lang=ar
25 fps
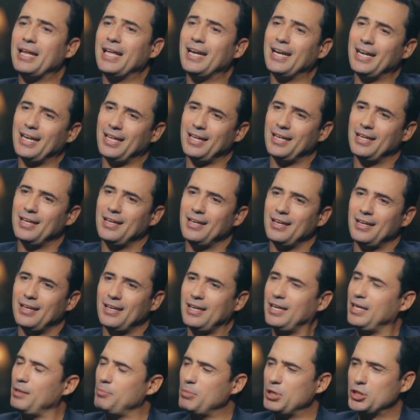مش أنا
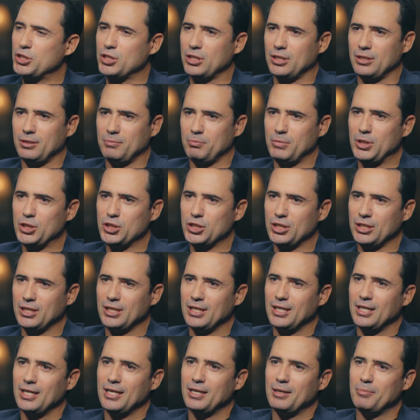اي مش مش
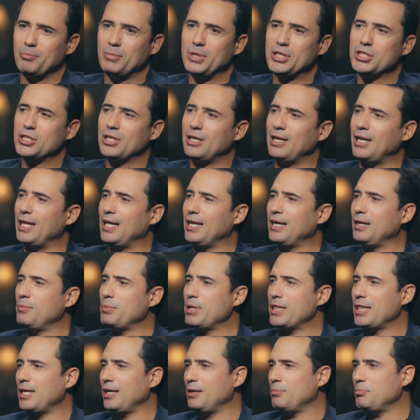أوكي. انا
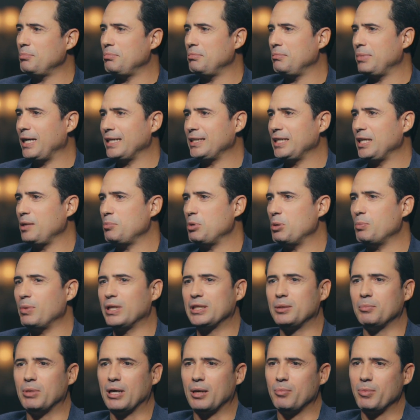مثلا بعتني
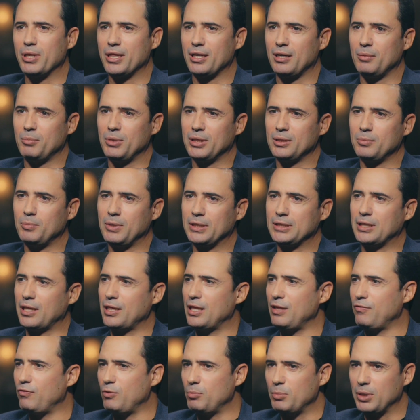بالمطبخ مثلا مطبخ
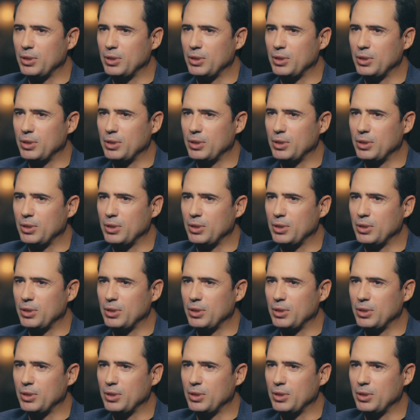تنظيف